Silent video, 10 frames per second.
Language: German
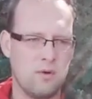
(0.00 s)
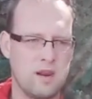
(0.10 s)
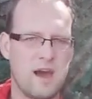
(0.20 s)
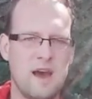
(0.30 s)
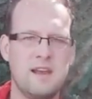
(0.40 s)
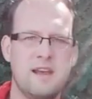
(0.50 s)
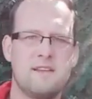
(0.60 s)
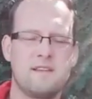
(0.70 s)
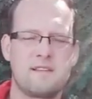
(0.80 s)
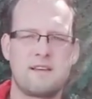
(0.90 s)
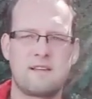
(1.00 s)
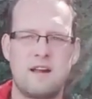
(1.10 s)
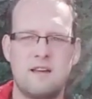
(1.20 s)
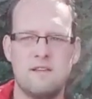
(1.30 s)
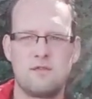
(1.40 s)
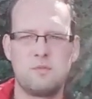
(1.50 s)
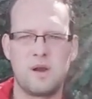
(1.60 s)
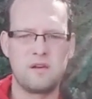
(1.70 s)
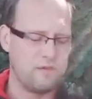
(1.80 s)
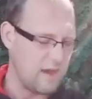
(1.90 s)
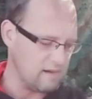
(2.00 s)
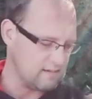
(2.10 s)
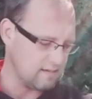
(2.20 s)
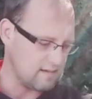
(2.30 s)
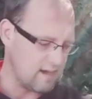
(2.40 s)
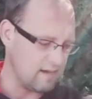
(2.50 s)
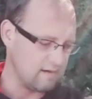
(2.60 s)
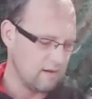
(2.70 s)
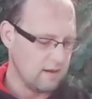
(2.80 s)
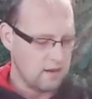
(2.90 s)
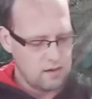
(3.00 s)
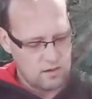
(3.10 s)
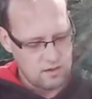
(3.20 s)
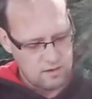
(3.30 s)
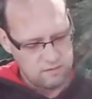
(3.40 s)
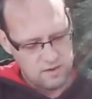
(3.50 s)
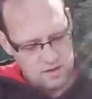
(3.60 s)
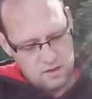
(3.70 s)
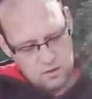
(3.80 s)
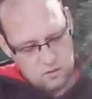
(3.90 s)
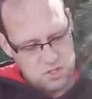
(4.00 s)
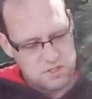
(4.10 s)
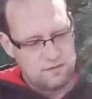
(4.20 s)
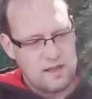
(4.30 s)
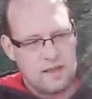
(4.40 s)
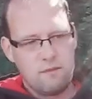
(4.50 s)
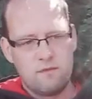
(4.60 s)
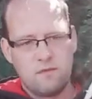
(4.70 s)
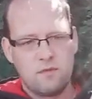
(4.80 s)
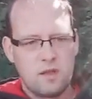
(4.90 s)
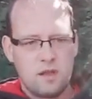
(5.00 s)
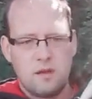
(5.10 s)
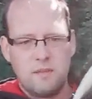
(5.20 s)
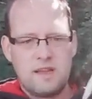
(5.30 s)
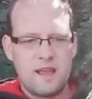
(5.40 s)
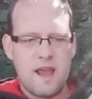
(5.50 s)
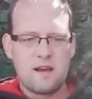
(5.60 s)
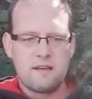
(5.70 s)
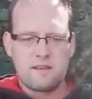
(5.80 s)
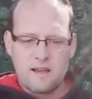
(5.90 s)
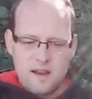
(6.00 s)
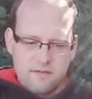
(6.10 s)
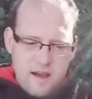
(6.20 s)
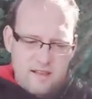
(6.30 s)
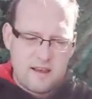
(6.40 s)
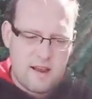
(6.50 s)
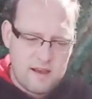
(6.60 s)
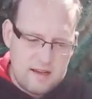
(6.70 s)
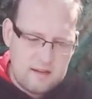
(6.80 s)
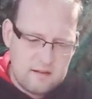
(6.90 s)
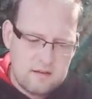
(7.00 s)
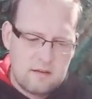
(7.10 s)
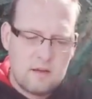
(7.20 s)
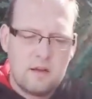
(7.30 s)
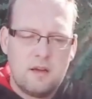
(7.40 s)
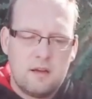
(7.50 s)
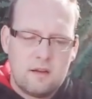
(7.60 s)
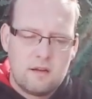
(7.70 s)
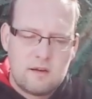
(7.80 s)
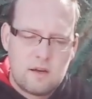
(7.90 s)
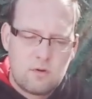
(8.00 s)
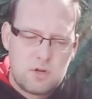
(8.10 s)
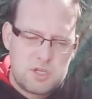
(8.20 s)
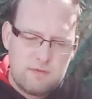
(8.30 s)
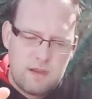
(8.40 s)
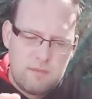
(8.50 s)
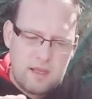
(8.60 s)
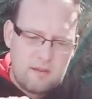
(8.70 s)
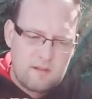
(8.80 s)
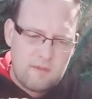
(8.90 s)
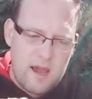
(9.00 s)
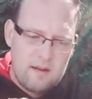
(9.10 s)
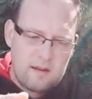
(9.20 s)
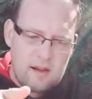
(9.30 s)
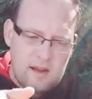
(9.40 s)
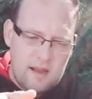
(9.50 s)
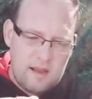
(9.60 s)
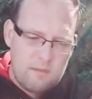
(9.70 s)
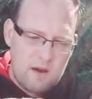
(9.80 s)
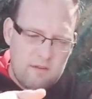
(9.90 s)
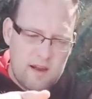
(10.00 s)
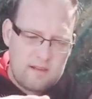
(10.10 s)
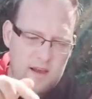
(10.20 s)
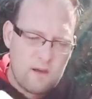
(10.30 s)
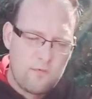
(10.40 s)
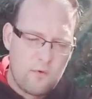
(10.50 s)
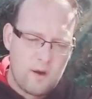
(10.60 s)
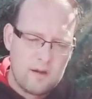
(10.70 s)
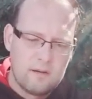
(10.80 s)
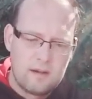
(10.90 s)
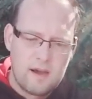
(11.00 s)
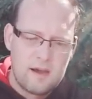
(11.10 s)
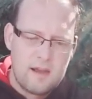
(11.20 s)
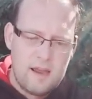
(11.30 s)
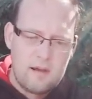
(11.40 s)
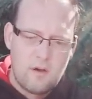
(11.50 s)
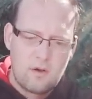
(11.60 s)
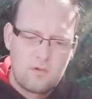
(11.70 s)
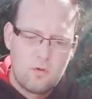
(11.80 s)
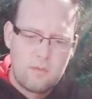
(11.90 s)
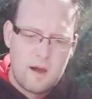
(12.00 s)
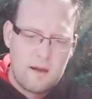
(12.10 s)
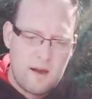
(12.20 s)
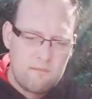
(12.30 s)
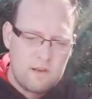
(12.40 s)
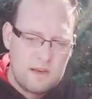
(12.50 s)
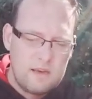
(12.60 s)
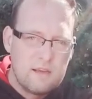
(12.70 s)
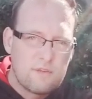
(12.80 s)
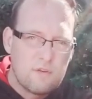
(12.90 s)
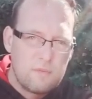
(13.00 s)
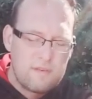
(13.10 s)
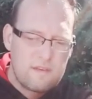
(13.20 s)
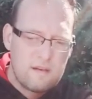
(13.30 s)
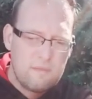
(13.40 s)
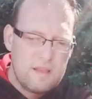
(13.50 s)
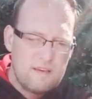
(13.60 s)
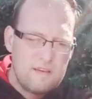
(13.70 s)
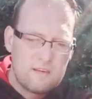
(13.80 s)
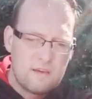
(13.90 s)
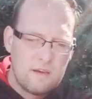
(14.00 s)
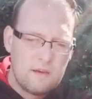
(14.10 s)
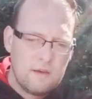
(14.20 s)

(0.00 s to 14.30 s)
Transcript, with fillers: Und gerade jetzt ist das halt eine super gefährliche Zeit. Ähm, rutschen wir im, mit der Jahreszeit weiter nach hinten, dann rutschen wir mit dem zweiten Drilling immer weiter nach vorne. Ja, Ende Oktober haben wir ihn hier so ein bisschen mittig